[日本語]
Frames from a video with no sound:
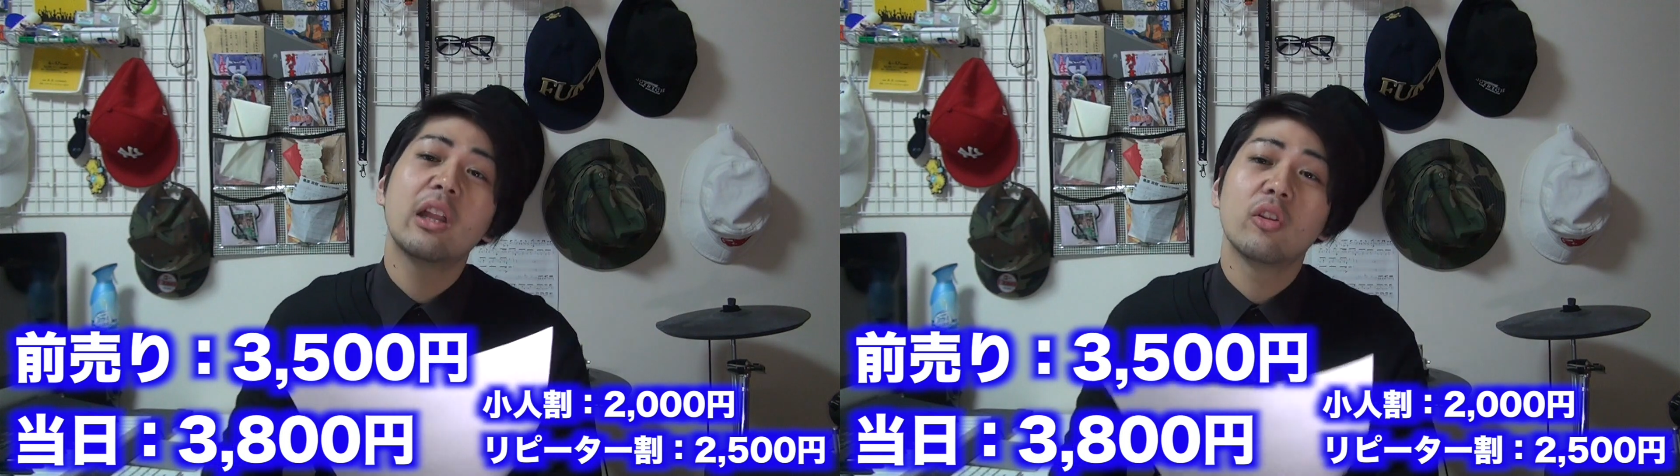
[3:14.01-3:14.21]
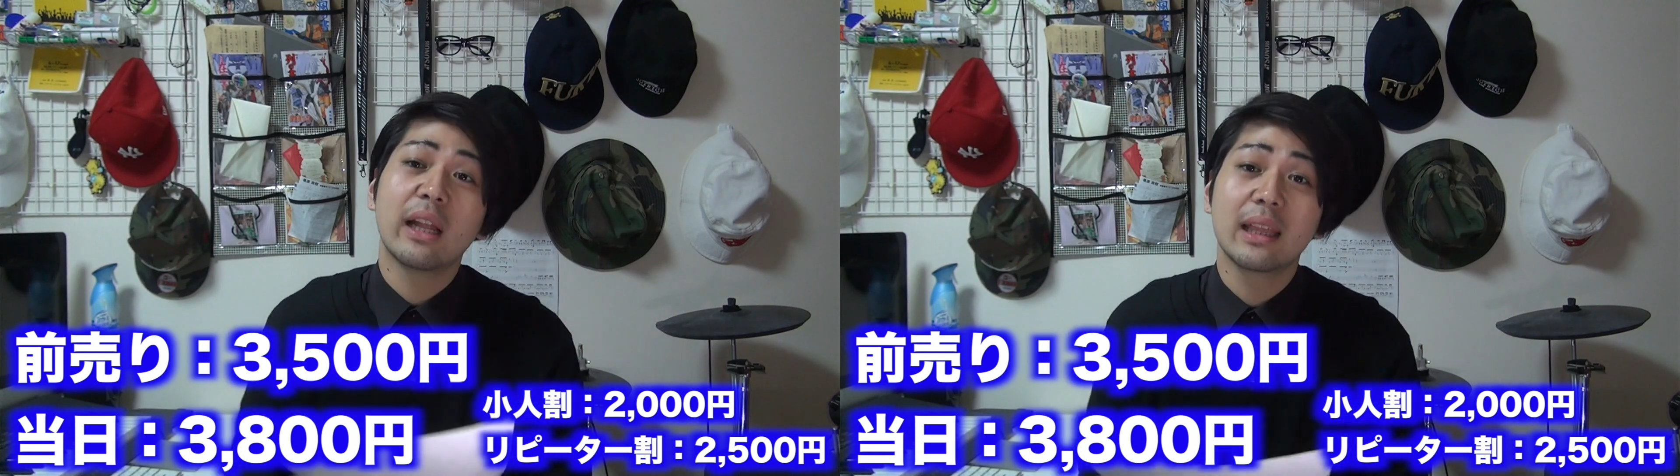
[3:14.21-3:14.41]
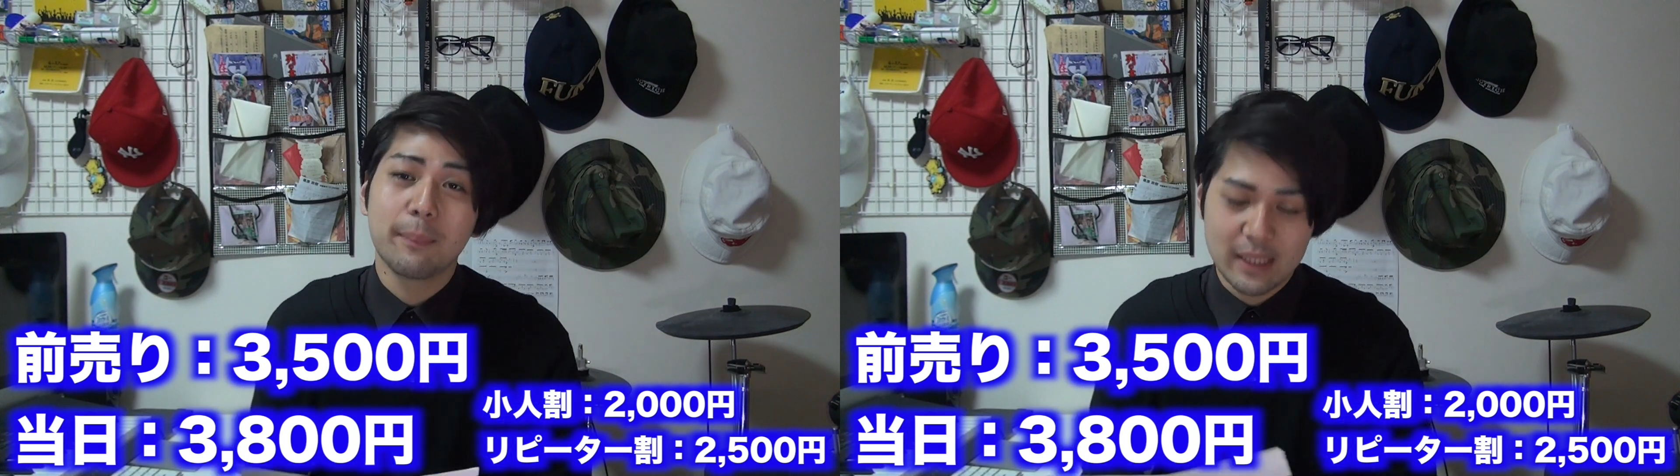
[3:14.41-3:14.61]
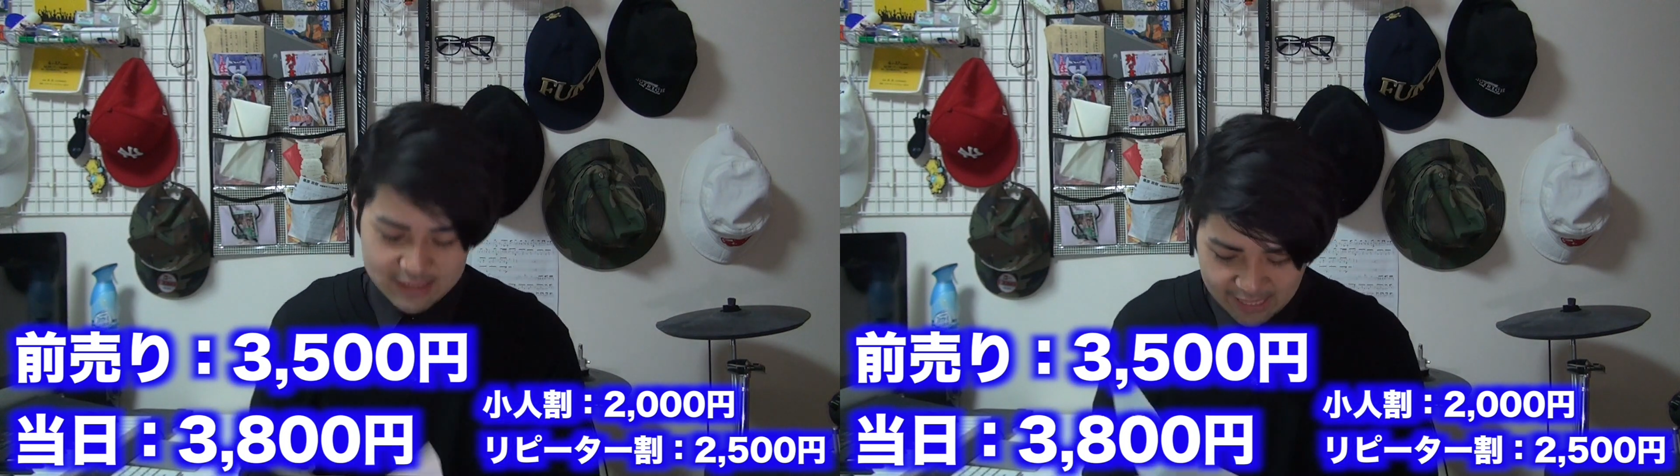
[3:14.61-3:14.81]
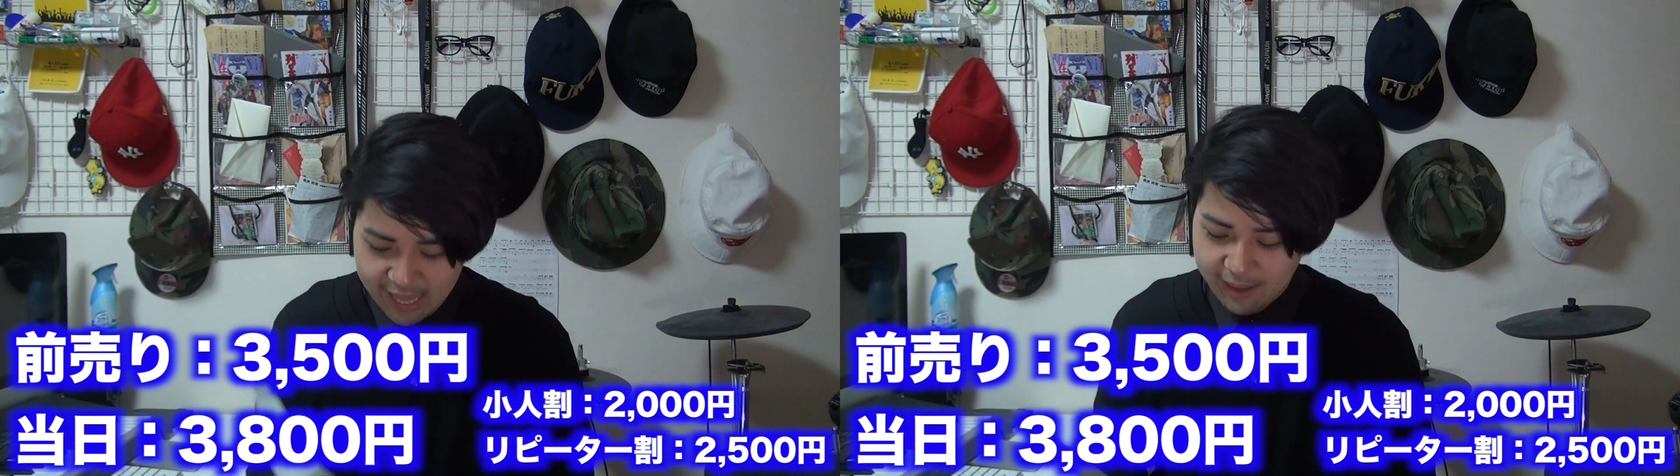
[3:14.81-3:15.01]
円となってま
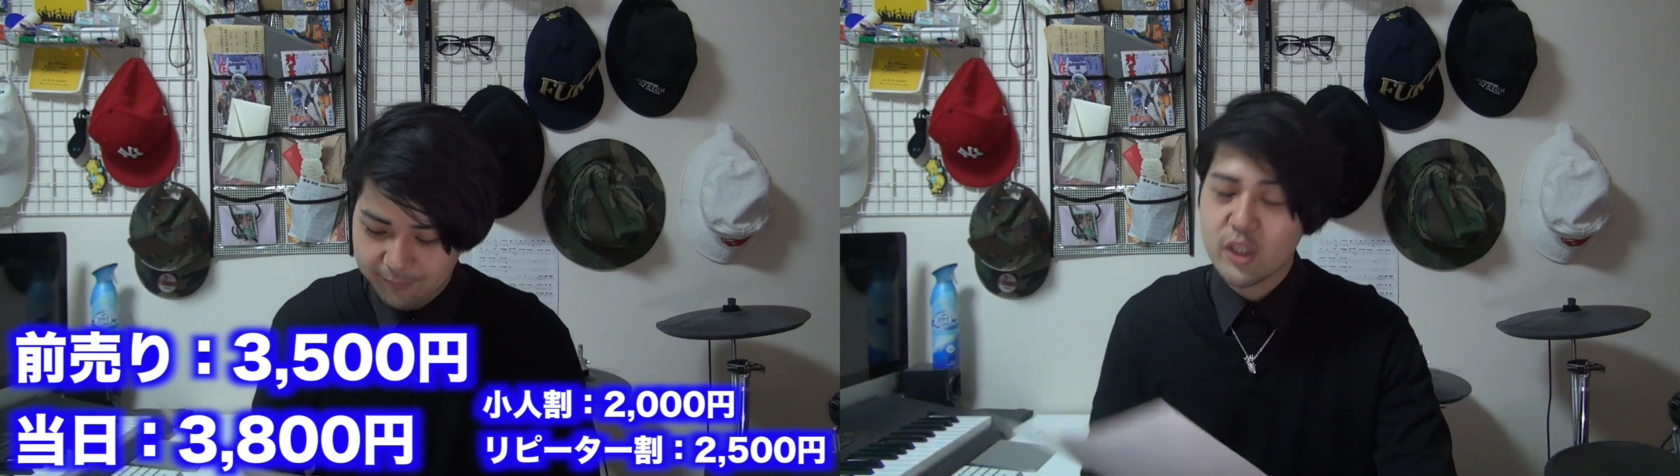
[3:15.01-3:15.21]
して、